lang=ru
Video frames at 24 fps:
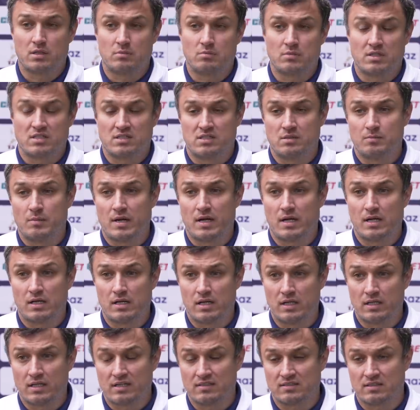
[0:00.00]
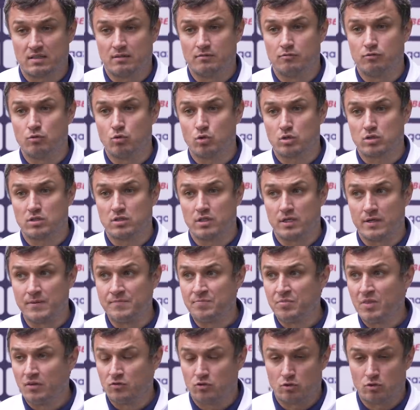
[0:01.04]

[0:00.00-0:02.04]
этом максимально для нас комфортно,